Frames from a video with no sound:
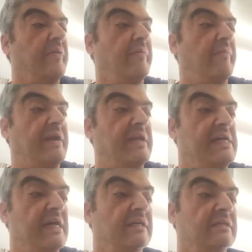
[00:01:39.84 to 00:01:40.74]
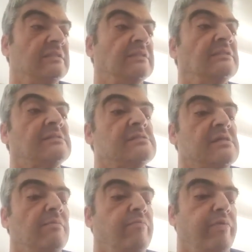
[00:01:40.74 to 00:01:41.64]
manía,
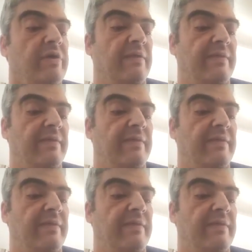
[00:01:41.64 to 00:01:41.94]
porque